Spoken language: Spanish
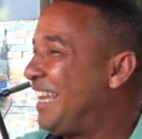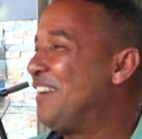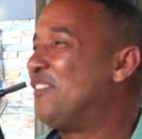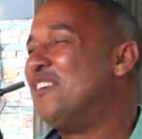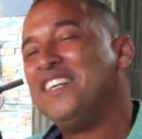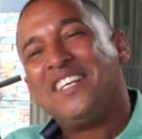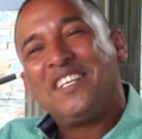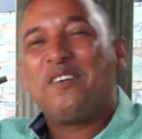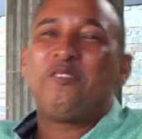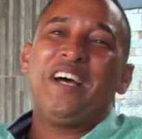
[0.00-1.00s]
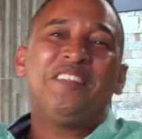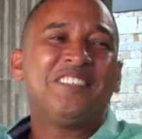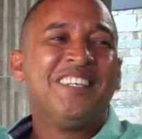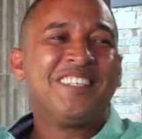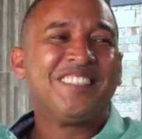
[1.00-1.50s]
equipo. Y yo,
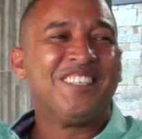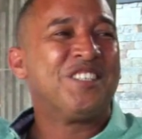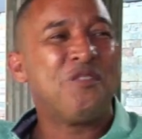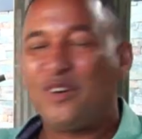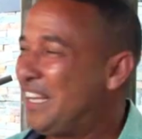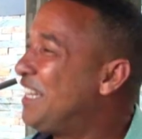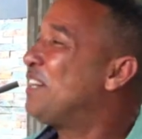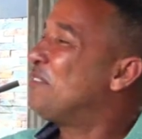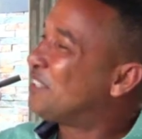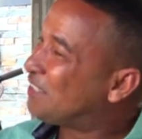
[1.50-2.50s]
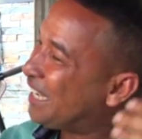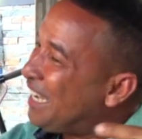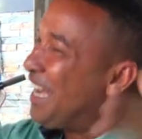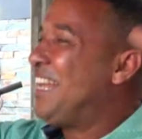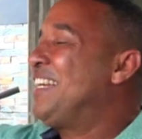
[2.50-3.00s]
bueno, yo no soy político, pero si ustedes
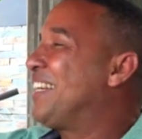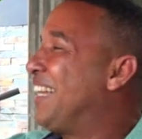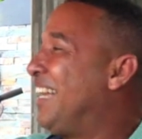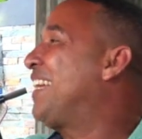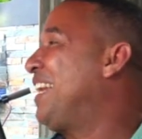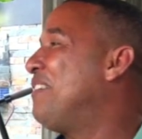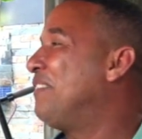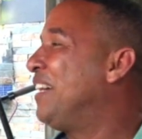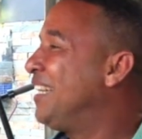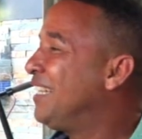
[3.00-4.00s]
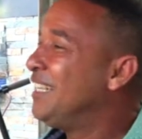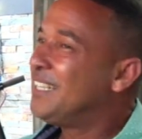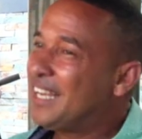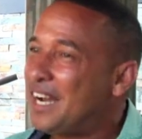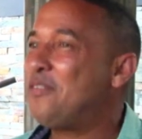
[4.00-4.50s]
quieren, inscríbanme.
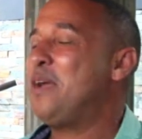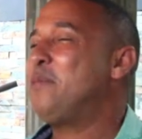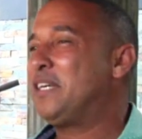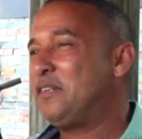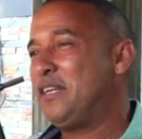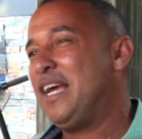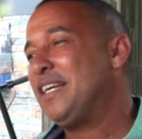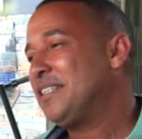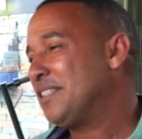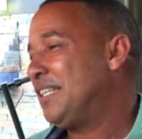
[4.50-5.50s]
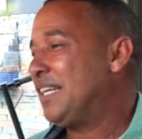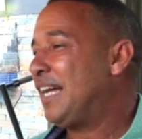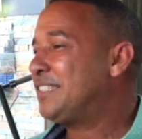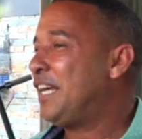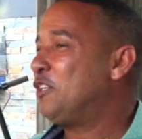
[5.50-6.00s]
Rafael, me inscribí bien, y
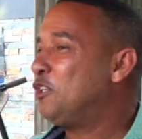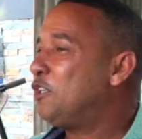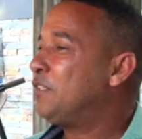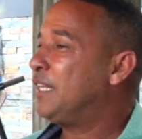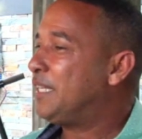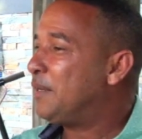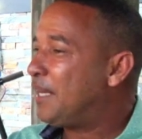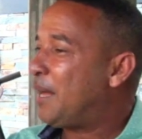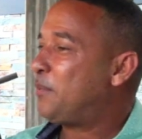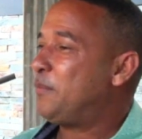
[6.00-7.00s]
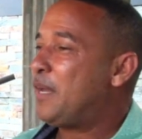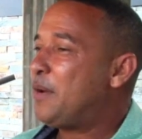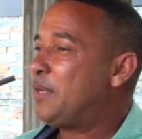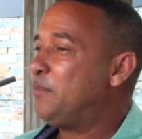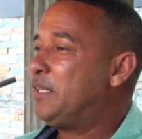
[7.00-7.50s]
gracias a Dios, desde la
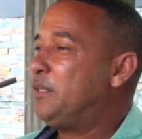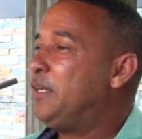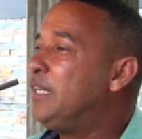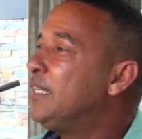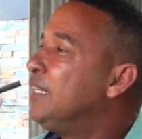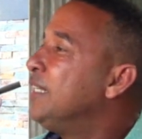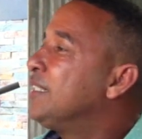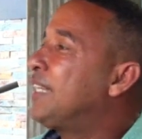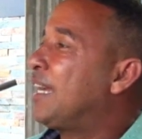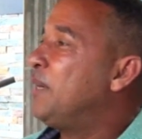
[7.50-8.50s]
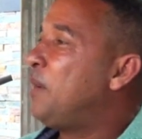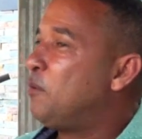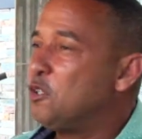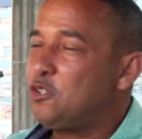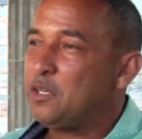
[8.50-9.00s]
primera vez que me inscribí, saqué más
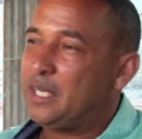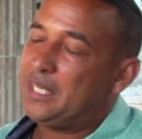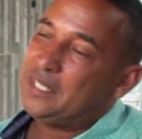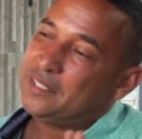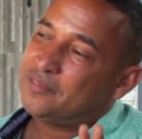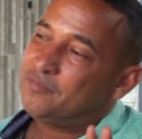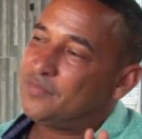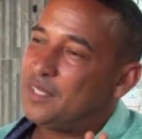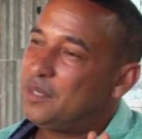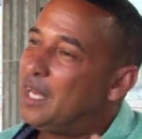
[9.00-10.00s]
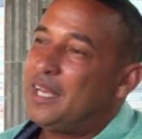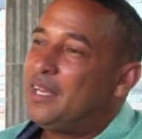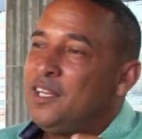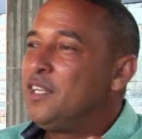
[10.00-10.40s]
votos que eh,